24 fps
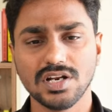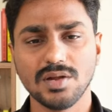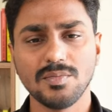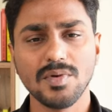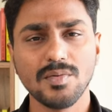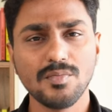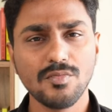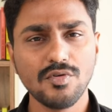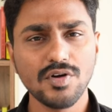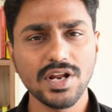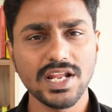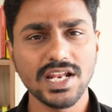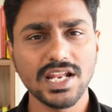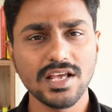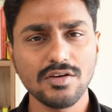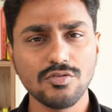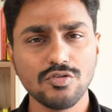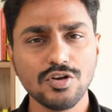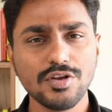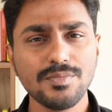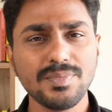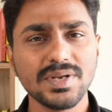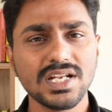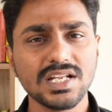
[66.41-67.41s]
நம்ம மூளையில்
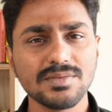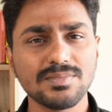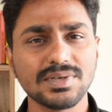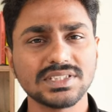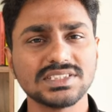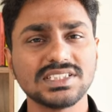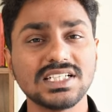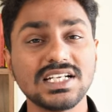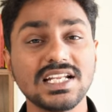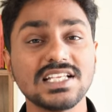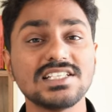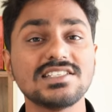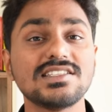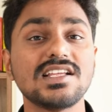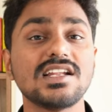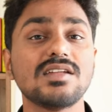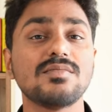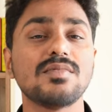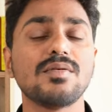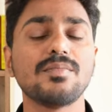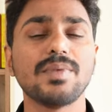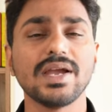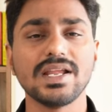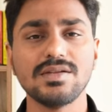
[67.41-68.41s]
குறிப்பிட்ட பர்சன்டேஜ்
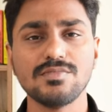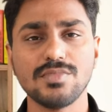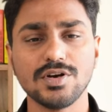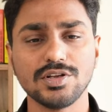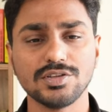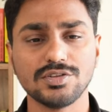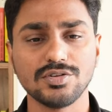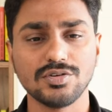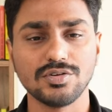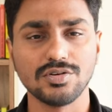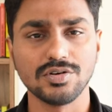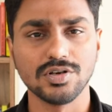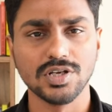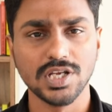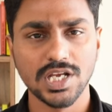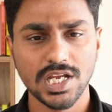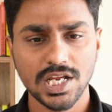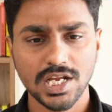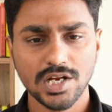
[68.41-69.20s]
தான் நம்ம பயன்படுத்துகிறோம்